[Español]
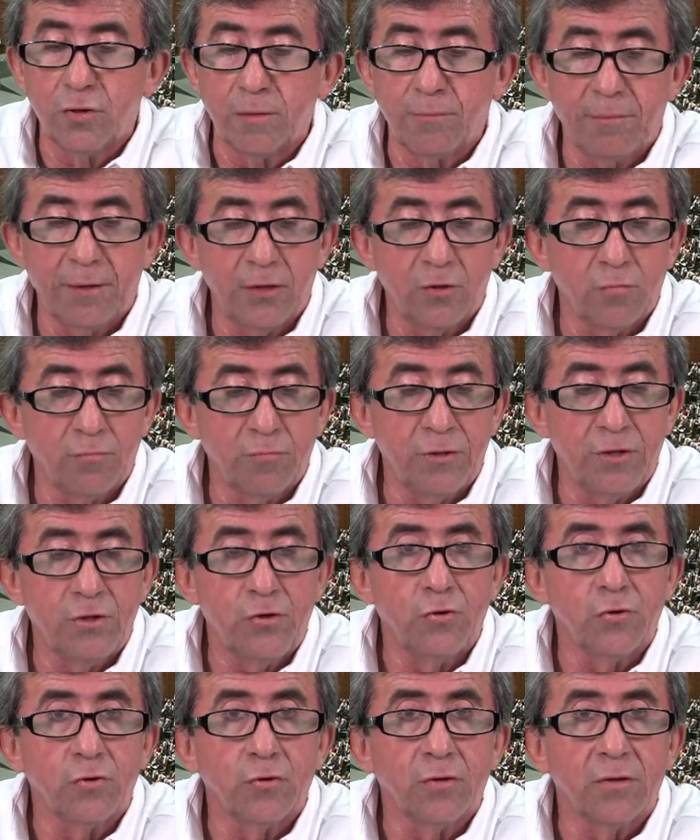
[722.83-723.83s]
de medio
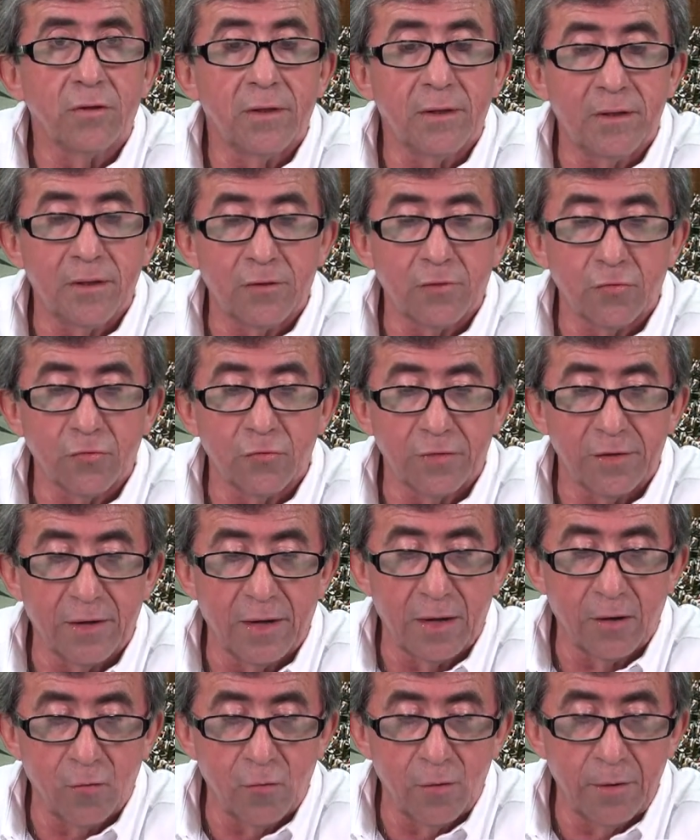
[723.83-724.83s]
millón de litros de
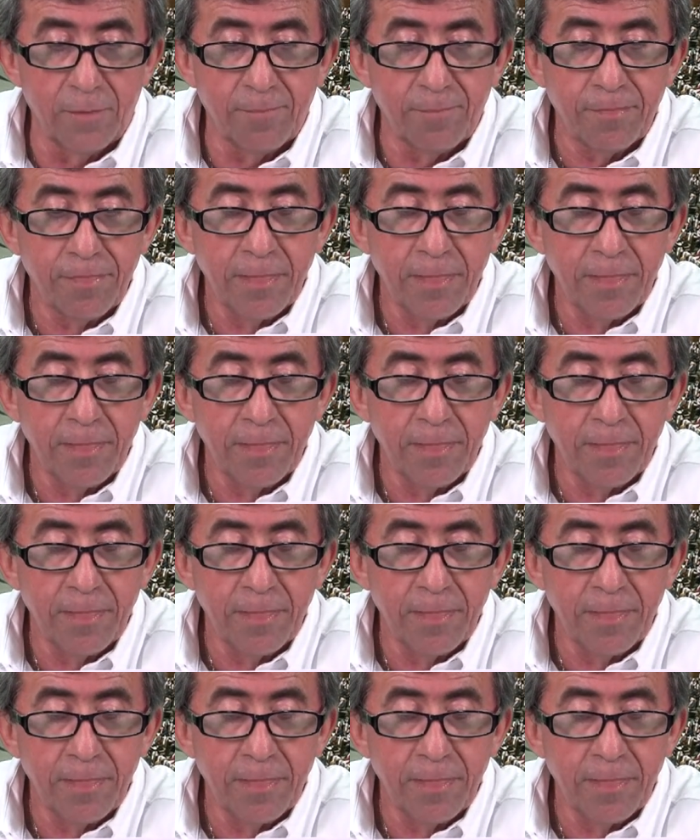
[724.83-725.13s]
agua.